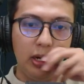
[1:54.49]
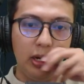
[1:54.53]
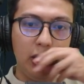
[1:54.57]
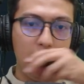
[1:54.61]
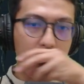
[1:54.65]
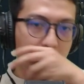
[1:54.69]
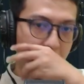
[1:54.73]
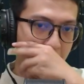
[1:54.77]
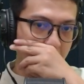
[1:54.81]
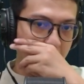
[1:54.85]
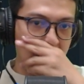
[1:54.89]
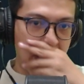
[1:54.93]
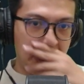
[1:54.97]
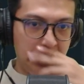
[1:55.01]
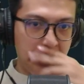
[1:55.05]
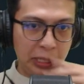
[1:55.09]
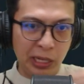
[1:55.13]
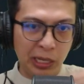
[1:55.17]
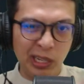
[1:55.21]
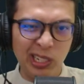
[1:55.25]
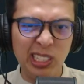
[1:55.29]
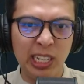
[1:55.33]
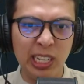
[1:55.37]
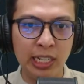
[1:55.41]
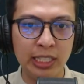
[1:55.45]
Oke,
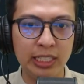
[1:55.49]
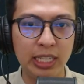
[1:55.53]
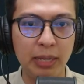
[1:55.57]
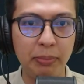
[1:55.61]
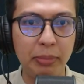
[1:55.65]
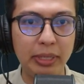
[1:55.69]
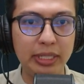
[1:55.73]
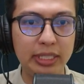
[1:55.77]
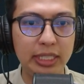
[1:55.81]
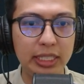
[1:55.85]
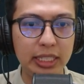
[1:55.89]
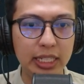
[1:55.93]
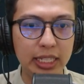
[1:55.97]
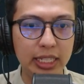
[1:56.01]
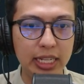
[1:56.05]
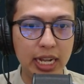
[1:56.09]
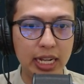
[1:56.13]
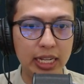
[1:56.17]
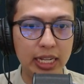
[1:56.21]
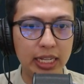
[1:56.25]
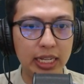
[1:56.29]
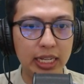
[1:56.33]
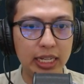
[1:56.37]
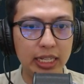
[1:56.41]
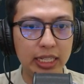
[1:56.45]
kita sudah sampai sini
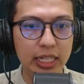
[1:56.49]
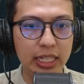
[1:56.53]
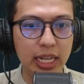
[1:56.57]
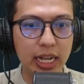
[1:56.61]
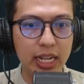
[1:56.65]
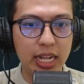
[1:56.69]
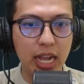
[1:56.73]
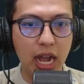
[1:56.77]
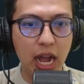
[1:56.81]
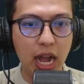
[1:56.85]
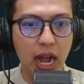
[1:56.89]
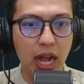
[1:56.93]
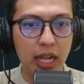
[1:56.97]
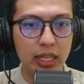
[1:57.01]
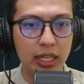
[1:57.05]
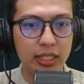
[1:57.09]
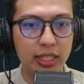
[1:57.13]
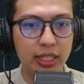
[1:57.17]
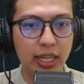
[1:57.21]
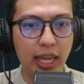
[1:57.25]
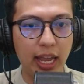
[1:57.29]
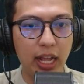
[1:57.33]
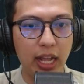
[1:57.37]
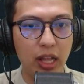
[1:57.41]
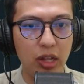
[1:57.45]
dan ini ada
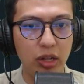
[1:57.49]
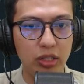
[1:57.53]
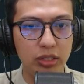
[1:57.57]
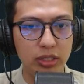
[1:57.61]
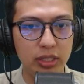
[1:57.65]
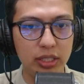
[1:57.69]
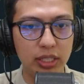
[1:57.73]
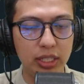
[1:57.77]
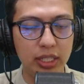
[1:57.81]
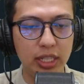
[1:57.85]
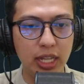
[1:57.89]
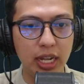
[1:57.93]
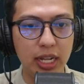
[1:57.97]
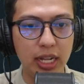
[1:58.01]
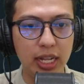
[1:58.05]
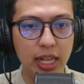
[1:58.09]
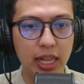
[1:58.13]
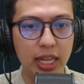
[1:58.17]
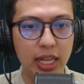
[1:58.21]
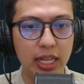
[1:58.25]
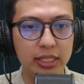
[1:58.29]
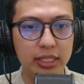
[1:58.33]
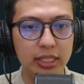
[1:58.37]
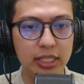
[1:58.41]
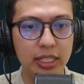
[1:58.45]
Art Carrot. Ini
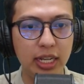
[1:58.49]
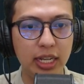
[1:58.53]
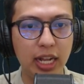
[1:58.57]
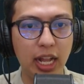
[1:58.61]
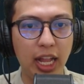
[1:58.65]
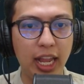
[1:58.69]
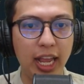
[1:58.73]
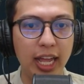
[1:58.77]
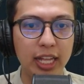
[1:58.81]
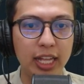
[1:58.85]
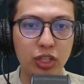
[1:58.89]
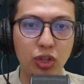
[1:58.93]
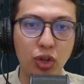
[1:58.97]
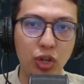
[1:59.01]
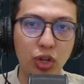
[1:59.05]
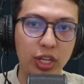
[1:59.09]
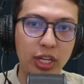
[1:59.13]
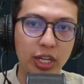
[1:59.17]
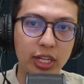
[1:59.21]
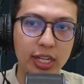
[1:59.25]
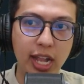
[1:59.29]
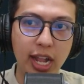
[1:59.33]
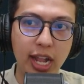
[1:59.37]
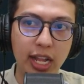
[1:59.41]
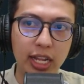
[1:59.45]
adalah si
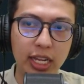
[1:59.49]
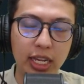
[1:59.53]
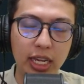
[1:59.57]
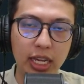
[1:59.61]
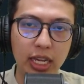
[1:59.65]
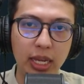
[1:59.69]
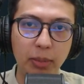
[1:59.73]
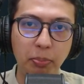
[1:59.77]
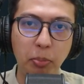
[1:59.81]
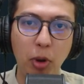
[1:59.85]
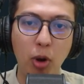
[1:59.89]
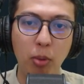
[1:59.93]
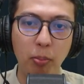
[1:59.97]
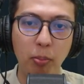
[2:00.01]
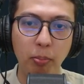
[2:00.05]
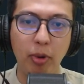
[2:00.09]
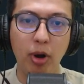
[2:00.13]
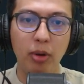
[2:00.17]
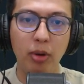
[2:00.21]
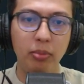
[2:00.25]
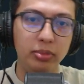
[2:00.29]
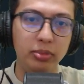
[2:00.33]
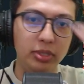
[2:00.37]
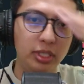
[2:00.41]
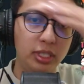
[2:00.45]
kreatornya dari Pom
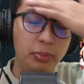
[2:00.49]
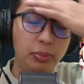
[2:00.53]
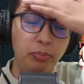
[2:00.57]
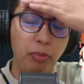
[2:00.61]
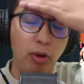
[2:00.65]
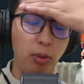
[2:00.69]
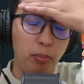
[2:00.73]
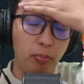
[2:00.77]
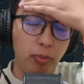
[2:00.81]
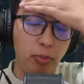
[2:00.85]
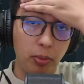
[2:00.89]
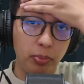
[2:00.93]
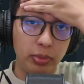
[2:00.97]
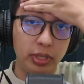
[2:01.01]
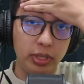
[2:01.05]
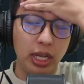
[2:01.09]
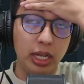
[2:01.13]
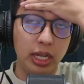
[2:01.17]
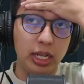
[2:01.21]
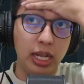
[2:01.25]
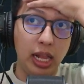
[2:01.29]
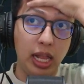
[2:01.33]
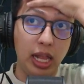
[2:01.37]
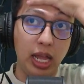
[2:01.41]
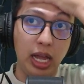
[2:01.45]
Pom. Jadi Pom Pom ini
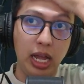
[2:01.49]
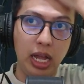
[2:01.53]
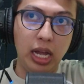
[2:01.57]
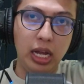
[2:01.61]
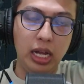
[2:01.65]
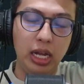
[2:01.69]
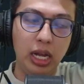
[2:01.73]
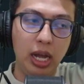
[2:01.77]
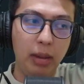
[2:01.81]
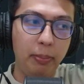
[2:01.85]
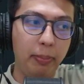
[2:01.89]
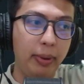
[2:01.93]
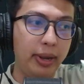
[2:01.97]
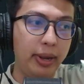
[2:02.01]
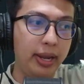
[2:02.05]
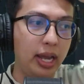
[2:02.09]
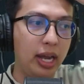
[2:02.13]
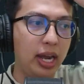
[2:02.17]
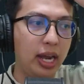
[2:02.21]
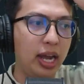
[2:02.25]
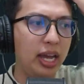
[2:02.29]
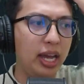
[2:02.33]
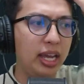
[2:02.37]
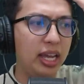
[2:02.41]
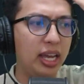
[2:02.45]
adalah uh, apa
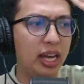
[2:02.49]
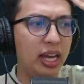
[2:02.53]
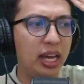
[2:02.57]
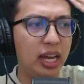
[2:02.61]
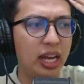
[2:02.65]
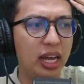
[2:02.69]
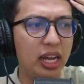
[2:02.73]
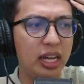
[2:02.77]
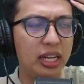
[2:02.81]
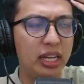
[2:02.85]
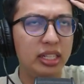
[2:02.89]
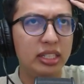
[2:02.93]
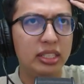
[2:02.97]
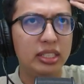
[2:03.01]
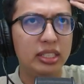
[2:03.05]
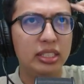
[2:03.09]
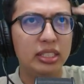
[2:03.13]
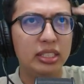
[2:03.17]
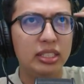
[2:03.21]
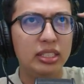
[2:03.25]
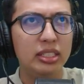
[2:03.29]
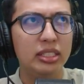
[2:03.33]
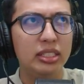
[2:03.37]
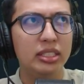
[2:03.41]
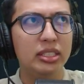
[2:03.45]
ya? Kayak
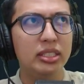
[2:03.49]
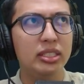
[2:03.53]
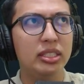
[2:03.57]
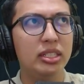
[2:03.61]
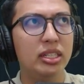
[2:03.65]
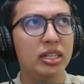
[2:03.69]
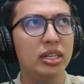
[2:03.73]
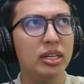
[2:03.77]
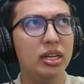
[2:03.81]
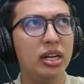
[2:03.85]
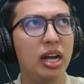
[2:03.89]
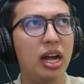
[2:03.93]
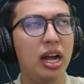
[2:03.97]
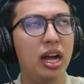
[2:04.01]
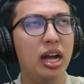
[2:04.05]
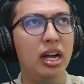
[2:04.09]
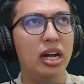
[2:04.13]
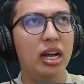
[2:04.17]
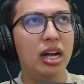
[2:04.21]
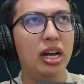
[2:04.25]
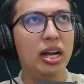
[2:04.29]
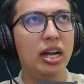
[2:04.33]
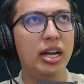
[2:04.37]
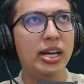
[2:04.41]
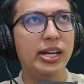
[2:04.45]

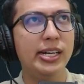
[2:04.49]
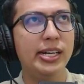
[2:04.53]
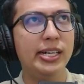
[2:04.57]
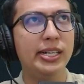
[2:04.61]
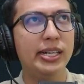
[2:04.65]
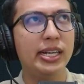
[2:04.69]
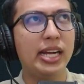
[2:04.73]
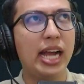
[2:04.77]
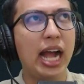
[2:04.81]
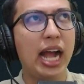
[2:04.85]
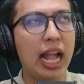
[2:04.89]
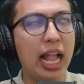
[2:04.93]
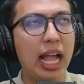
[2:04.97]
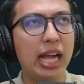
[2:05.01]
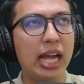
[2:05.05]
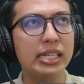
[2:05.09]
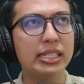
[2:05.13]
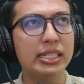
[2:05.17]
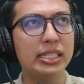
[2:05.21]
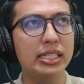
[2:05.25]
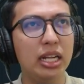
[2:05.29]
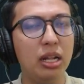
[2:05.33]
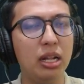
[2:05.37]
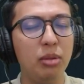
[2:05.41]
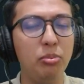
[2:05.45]
uh,
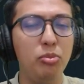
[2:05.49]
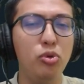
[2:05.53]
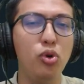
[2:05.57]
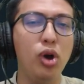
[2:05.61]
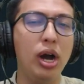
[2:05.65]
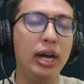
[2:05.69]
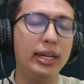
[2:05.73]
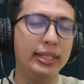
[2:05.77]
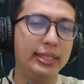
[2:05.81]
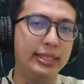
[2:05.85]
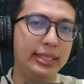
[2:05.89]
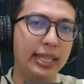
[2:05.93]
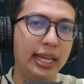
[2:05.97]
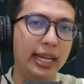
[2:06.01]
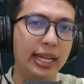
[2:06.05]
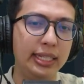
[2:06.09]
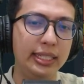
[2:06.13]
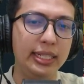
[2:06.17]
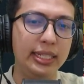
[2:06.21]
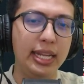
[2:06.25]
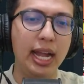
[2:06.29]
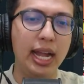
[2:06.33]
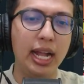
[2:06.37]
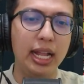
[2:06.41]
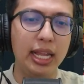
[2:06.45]
karakter
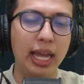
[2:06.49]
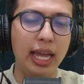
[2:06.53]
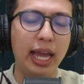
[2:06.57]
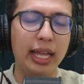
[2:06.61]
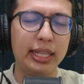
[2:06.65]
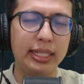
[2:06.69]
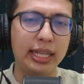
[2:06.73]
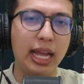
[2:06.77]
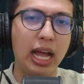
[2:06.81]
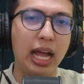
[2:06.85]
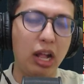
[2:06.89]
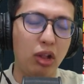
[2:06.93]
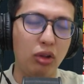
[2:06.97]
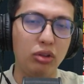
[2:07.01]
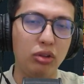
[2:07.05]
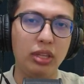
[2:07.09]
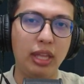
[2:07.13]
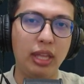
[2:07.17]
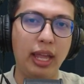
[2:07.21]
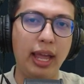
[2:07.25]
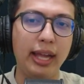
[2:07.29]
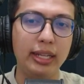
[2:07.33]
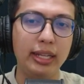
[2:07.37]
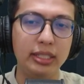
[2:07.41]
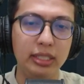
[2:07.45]
buatan dari Art Carrot
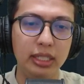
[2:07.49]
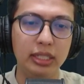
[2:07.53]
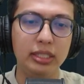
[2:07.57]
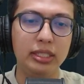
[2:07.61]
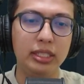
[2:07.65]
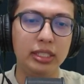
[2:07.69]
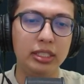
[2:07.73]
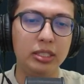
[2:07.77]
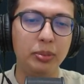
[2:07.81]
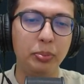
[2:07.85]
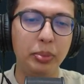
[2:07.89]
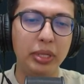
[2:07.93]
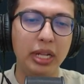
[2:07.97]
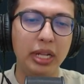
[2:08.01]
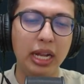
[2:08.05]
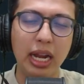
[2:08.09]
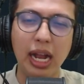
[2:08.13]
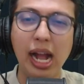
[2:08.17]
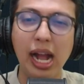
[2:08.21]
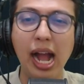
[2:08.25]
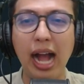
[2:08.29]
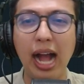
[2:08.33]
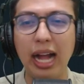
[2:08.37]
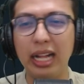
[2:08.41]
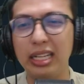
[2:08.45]
aja sih
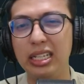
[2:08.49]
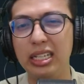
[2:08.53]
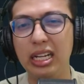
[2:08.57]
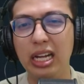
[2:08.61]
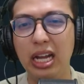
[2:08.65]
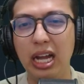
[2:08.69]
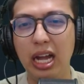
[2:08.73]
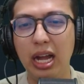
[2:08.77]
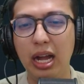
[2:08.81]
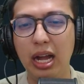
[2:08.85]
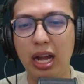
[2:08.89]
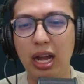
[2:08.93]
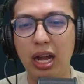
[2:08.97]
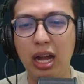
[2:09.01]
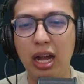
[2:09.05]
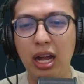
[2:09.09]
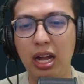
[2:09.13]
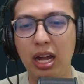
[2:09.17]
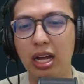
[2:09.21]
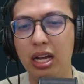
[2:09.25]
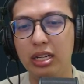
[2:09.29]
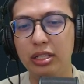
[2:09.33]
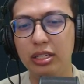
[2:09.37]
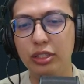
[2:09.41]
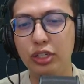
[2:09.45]
sebenarnya nggak ada
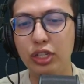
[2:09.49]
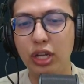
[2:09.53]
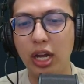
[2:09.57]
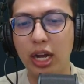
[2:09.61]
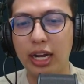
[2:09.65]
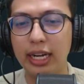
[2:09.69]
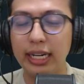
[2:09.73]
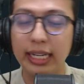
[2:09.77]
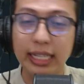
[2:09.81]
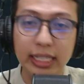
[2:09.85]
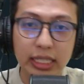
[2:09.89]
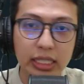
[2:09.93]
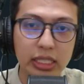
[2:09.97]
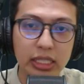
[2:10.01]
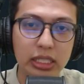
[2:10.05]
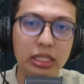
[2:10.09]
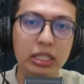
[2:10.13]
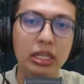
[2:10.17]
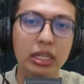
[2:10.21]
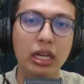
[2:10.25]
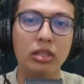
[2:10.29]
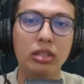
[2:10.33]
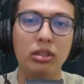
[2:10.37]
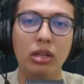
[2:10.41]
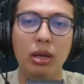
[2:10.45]
uh, dia
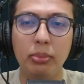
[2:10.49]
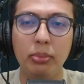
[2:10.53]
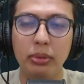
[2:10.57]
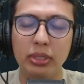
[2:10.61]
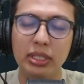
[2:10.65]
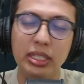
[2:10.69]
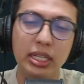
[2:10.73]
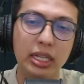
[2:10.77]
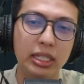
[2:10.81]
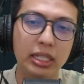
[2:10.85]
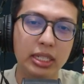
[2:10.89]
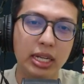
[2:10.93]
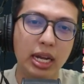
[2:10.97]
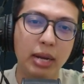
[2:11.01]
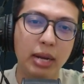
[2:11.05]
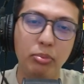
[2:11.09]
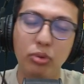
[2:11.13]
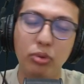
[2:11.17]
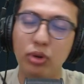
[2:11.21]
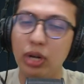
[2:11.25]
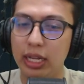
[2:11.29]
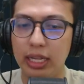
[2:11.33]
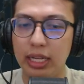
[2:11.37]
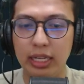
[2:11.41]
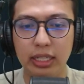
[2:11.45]
kelinci atau apa dia dia
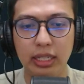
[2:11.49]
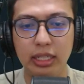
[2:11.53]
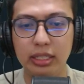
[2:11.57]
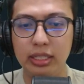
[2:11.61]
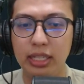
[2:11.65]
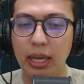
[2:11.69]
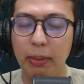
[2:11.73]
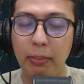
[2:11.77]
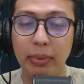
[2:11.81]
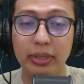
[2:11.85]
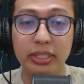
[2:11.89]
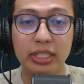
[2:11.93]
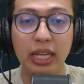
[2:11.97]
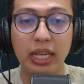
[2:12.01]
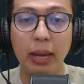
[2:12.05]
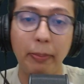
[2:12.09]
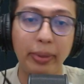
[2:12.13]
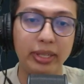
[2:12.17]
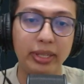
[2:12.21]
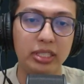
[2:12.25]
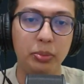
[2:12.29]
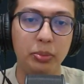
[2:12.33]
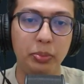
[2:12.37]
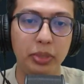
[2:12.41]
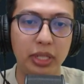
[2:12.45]
bukan
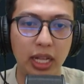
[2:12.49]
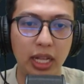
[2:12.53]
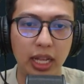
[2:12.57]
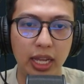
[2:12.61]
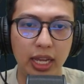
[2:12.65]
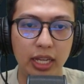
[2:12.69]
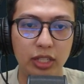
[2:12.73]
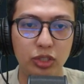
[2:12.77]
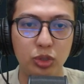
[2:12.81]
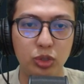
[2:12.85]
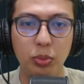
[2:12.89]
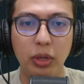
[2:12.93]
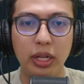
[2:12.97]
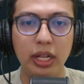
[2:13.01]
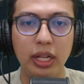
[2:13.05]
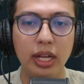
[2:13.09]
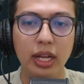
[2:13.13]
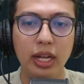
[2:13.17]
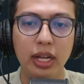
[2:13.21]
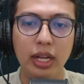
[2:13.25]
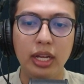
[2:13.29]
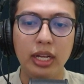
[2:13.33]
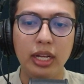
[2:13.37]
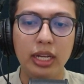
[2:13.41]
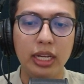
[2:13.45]
siapa-siapa sebenarnya ya, cuman
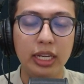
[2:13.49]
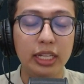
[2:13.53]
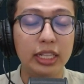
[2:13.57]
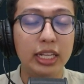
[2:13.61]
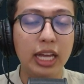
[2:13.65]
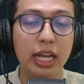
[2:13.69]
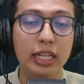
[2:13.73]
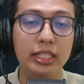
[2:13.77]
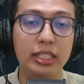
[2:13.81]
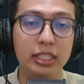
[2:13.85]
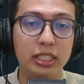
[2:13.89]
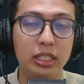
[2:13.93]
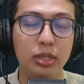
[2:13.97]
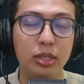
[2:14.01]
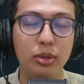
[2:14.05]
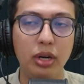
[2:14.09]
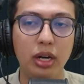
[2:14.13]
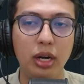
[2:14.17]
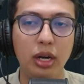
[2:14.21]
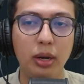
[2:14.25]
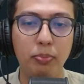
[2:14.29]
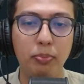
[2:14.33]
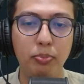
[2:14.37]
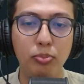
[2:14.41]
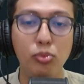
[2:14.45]
ini aja sih
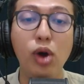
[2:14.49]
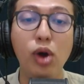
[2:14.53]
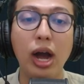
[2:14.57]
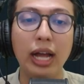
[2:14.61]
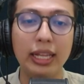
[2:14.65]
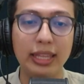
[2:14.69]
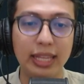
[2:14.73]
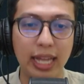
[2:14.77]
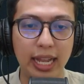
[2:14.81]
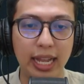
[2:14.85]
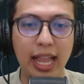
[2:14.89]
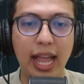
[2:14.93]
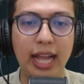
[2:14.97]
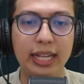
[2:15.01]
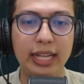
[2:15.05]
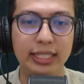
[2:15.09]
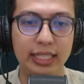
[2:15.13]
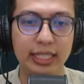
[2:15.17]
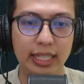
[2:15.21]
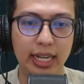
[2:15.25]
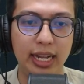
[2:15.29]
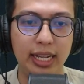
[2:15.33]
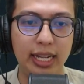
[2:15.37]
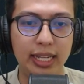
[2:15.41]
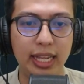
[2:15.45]
uh, buatan
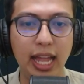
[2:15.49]
aja.